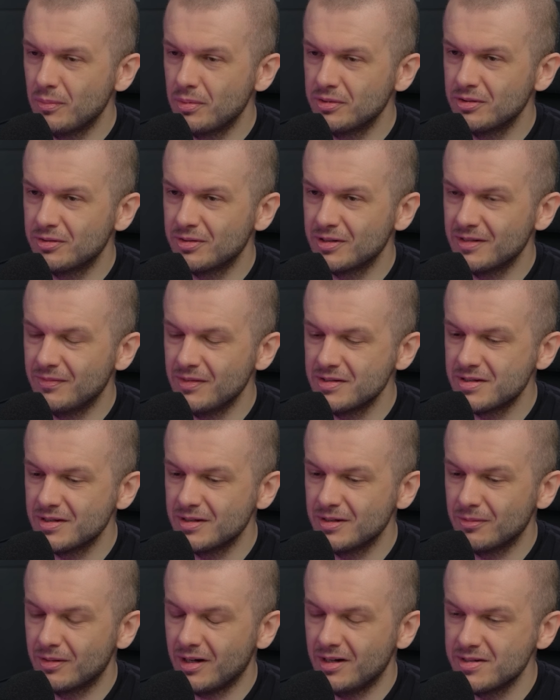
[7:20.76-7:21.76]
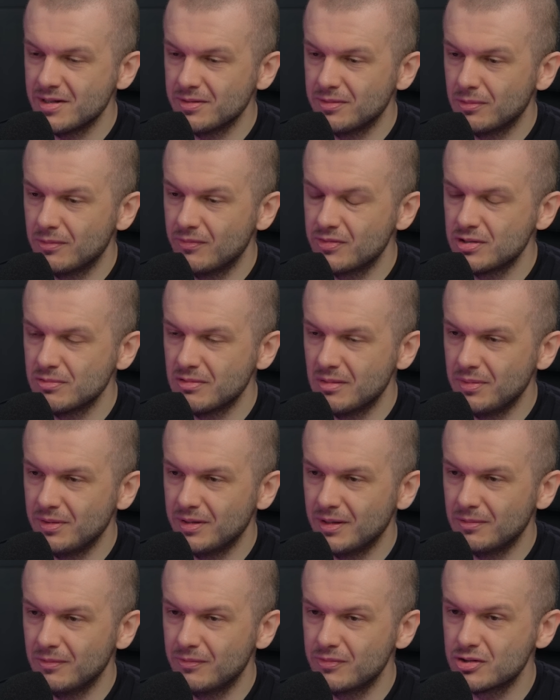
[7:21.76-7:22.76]
bo potem coraz więcej organizatorów, czy
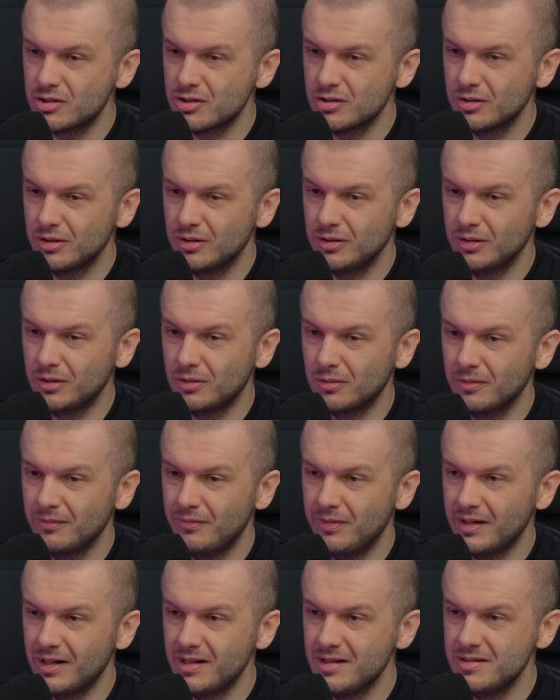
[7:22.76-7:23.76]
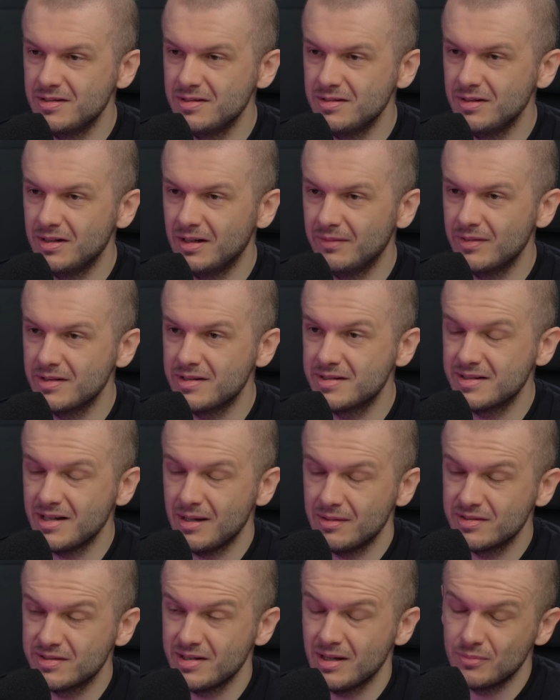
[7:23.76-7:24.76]
webinarów, czy konferencji nawet
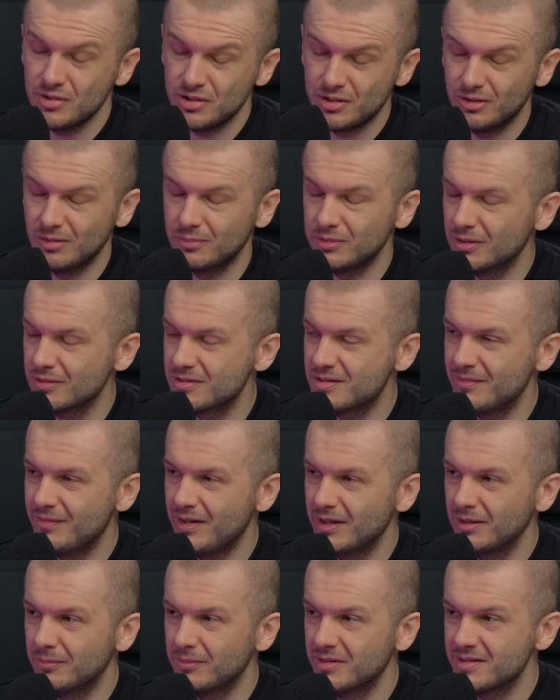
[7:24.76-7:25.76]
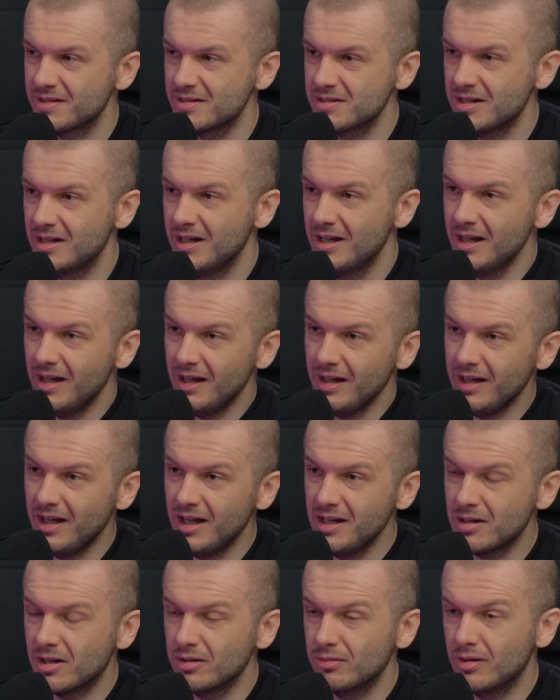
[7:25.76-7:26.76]
sa sami się do mnie odzywają na zasadzie, mhm.
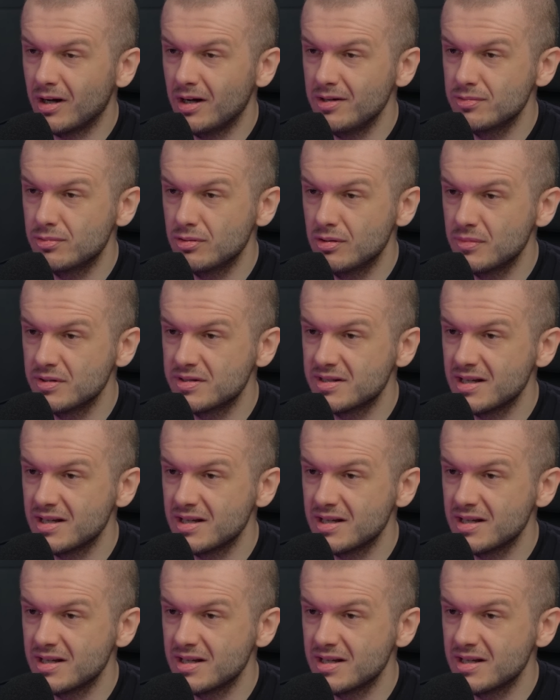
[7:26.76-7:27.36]
hej, na organizujemy